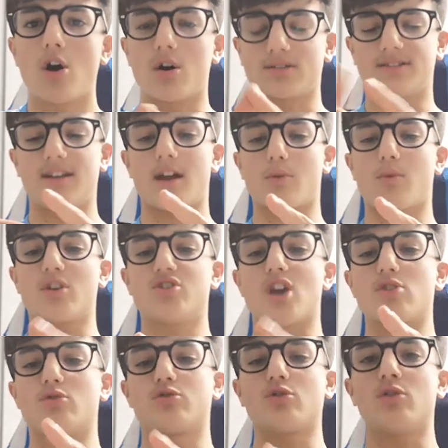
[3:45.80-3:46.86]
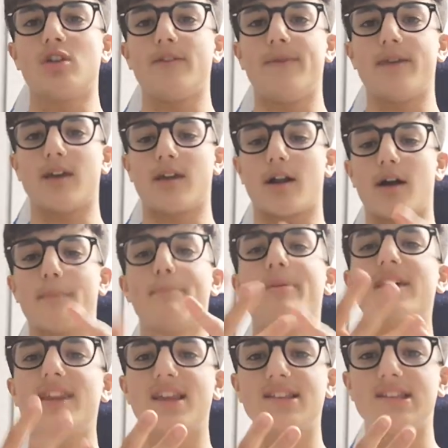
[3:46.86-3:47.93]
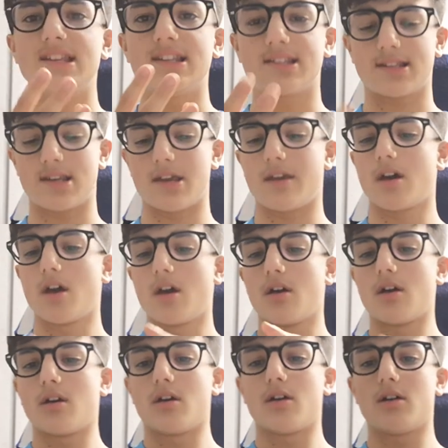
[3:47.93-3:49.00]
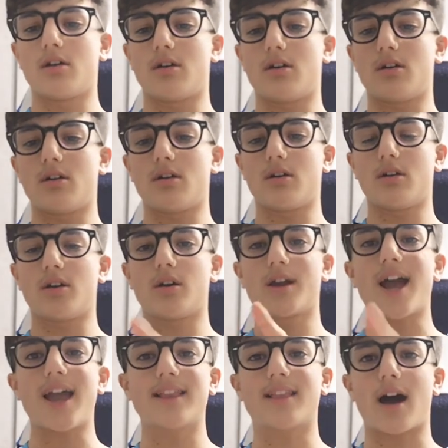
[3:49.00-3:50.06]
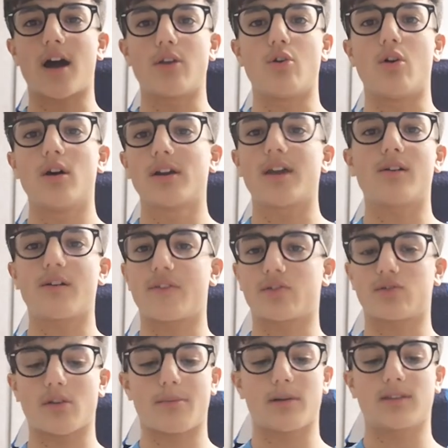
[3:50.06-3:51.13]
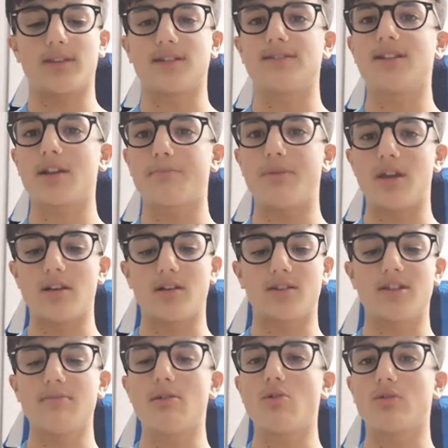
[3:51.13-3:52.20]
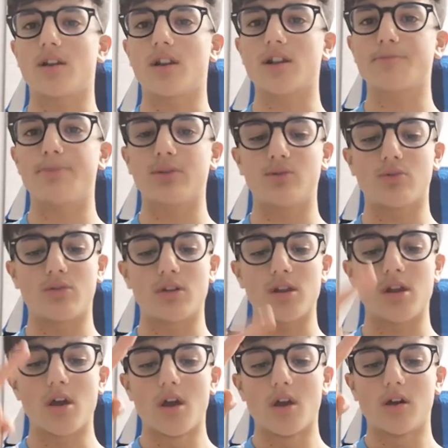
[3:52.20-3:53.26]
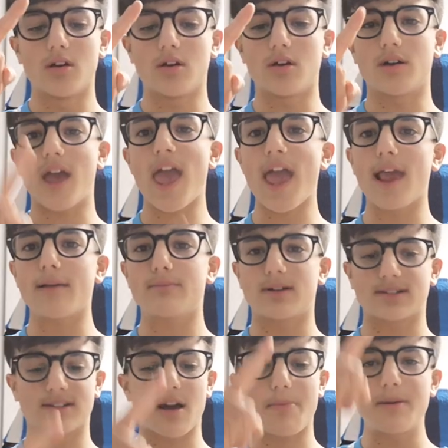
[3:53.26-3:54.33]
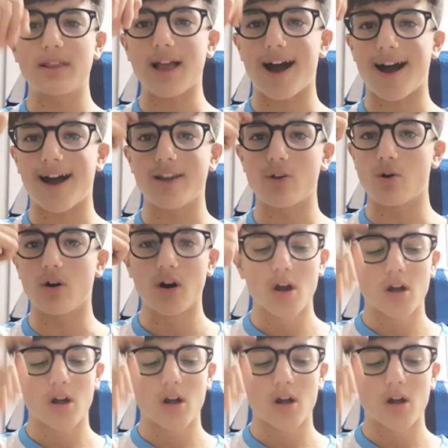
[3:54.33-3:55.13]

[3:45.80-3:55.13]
Ostica, Juan Jesus, Oliviera, Beresischi, eh, Gaetano che non ha fatto una partita, Zerbin, Simeone, Raspadori, eh, Elmas, Capitano,